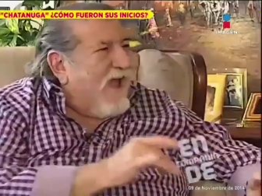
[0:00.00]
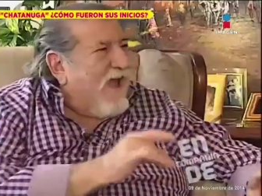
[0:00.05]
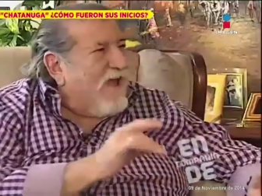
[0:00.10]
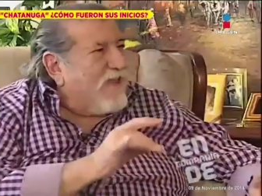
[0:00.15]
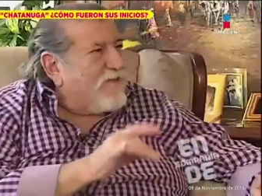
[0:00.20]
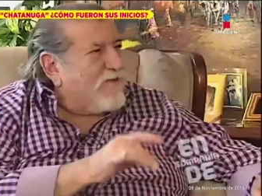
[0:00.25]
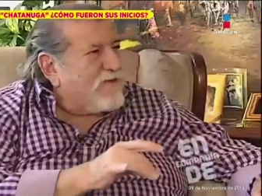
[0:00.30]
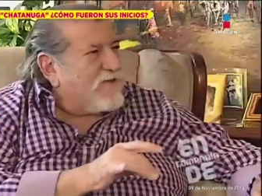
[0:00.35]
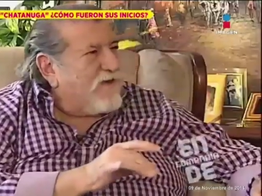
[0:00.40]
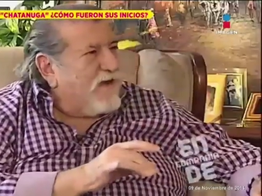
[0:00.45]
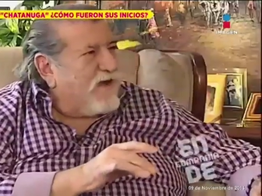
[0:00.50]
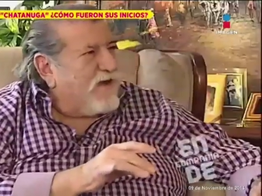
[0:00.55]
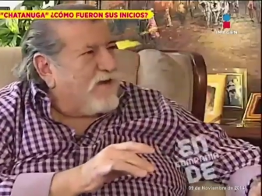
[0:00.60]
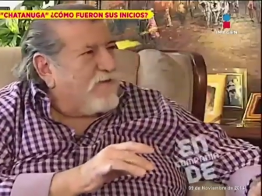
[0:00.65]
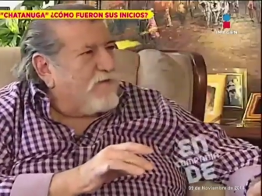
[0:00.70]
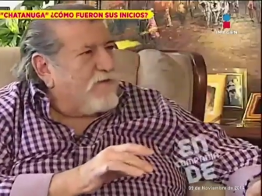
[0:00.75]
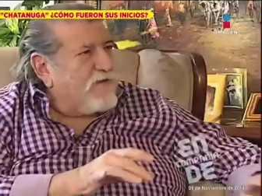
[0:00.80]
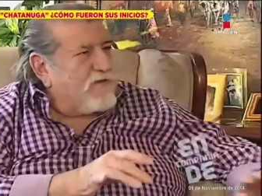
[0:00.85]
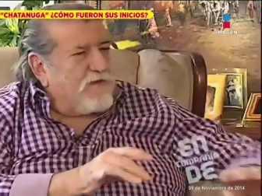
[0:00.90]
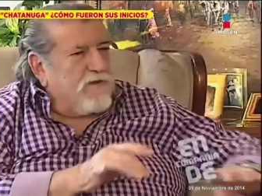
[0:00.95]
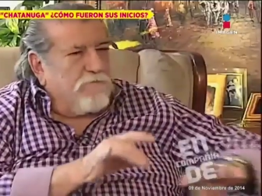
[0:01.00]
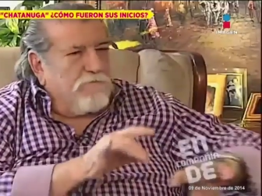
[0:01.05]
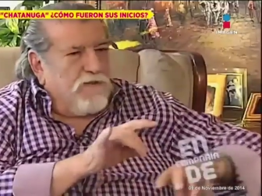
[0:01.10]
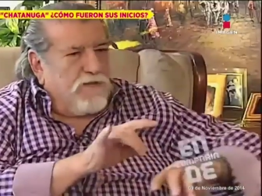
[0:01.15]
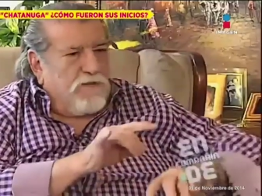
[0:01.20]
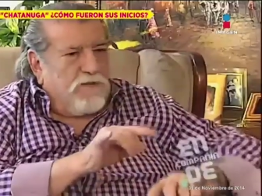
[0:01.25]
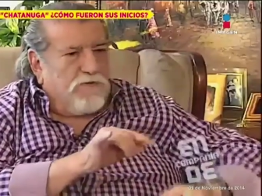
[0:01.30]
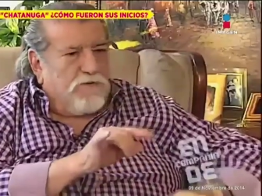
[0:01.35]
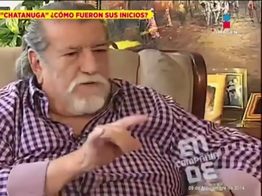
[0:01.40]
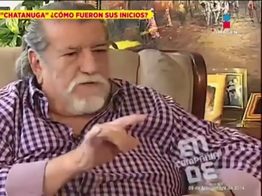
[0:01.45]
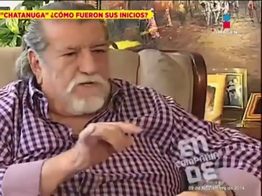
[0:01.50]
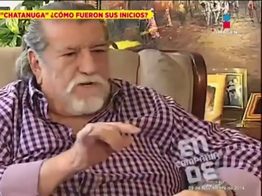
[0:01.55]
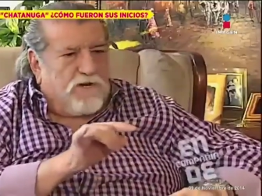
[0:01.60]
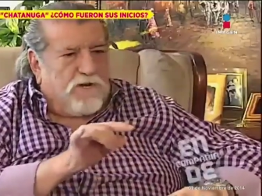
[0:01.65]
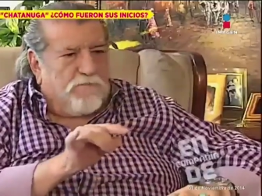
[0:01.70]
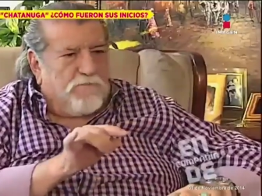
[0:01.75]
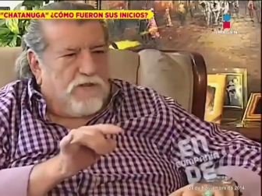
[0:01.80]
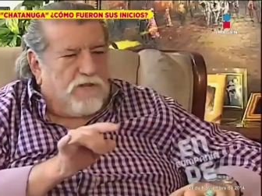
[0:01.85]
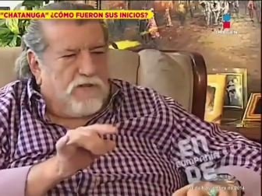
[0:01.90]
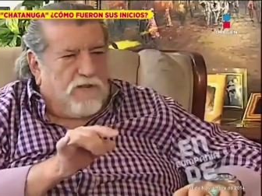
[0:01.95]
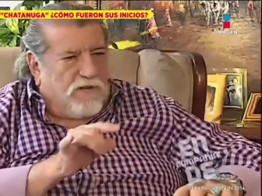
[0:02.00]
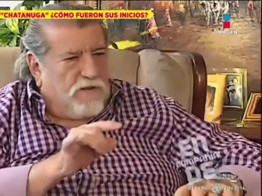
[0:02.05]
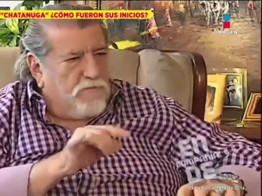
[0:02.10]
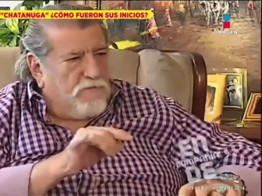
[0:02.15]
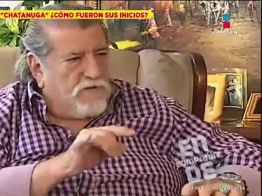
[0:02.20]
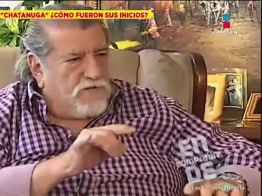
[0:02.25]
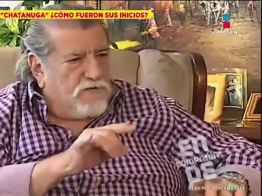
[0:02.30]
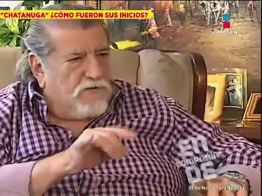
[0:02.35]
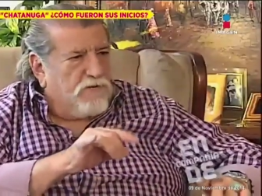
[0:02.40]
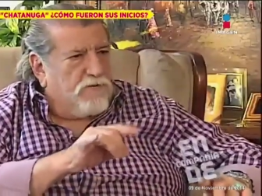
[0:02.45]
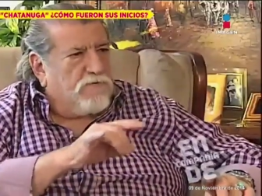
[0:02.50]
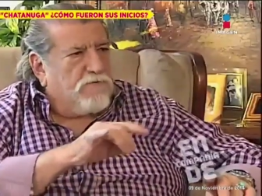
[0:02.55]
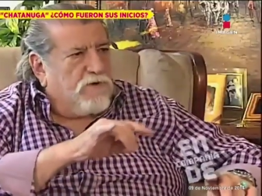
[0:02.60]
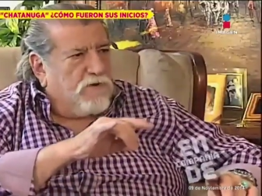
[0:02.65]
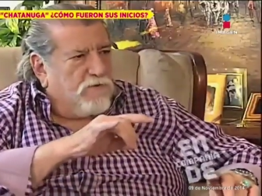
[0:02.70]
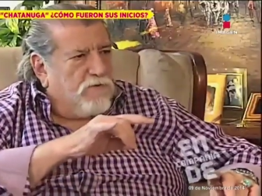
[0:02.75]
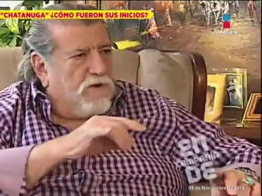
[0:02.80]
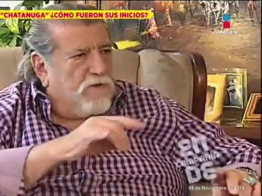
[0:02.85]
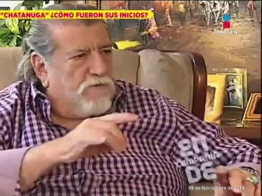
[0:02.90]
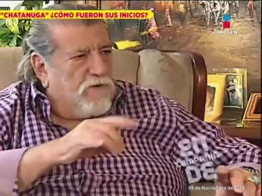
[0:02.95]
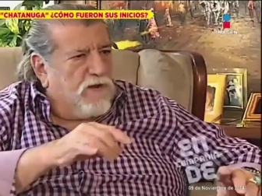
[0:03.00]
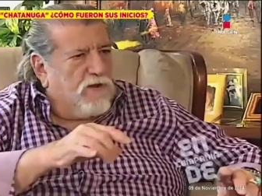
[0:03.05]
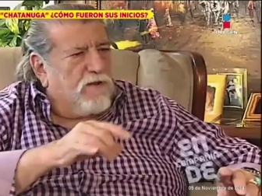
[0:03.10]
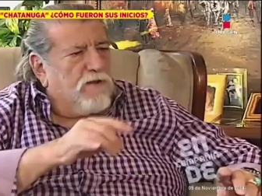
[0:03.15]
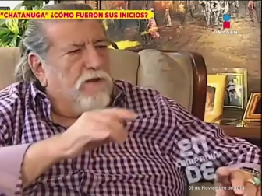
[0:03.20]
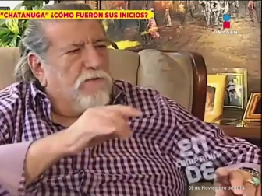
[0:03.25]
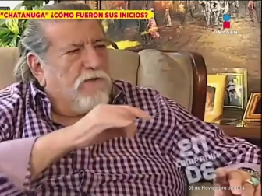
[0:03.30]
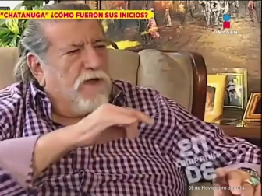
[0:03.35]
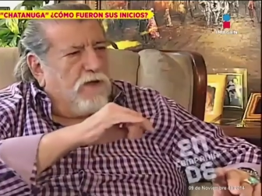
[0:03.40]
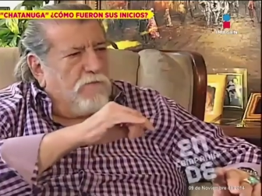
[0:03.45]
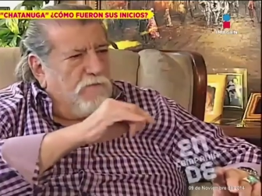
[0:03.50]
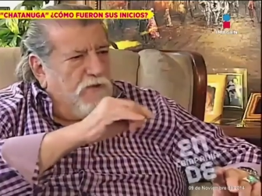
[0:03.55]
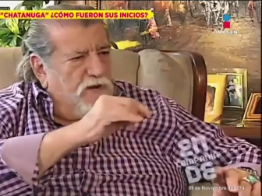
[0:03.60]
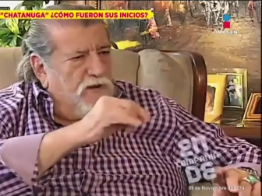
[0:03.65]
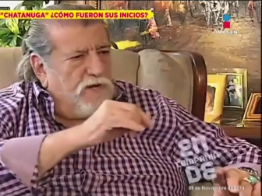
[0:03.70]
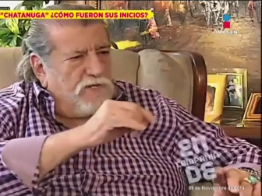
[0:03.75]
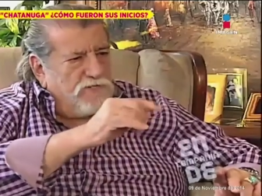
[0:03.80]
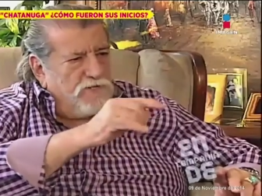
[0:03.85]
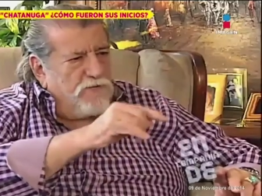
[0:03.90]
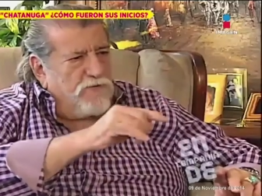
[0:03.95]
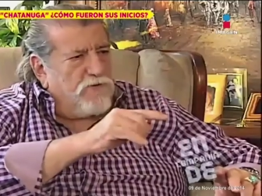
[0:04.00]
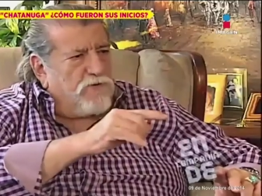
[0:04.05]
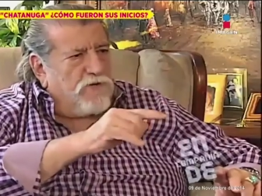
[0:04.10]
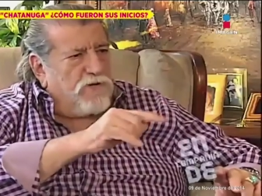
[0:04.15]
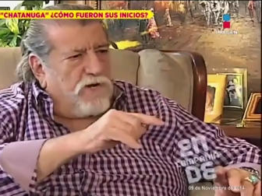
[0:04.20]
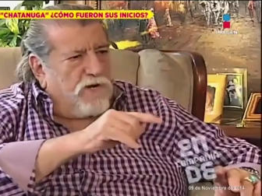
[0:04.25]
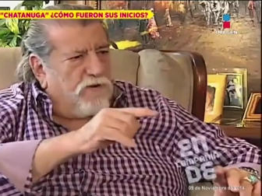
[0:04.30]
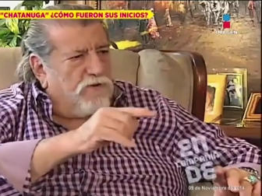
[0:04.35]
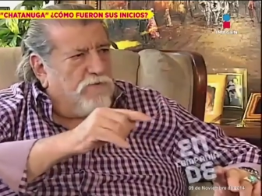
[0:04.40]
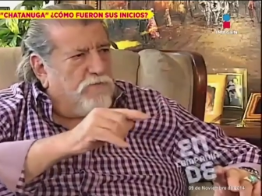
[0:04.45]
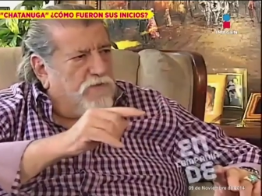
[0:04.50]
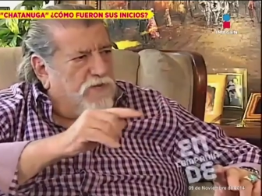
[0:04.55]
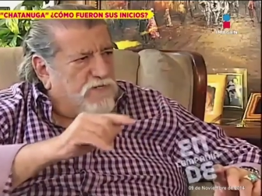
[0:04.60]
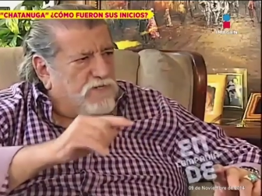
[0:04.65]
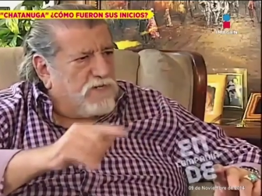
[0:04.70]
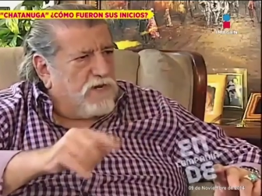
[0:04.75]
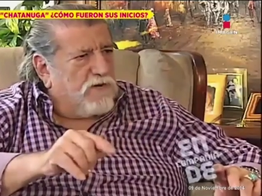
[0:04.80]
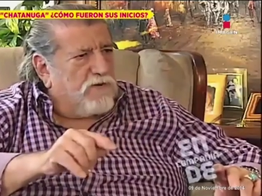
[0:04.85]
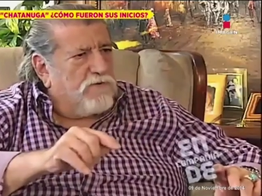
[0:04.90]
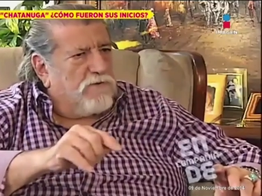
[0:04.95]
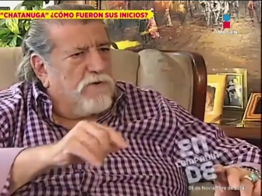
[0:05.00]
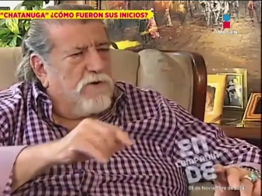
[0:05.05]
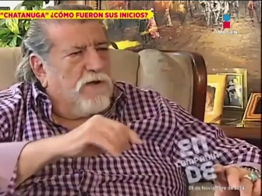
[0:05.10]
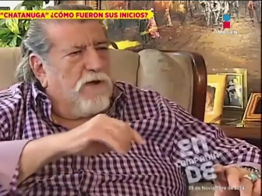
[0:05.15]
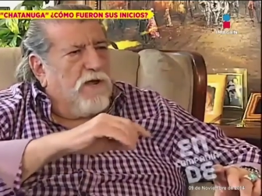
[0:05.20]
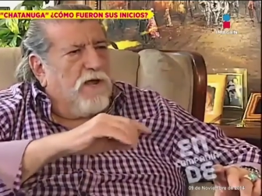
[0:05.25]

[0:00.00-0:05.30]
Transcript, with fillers: entonces dice, vendedores de, Cambaseo, va, a ver al señor Ricardo Manzano.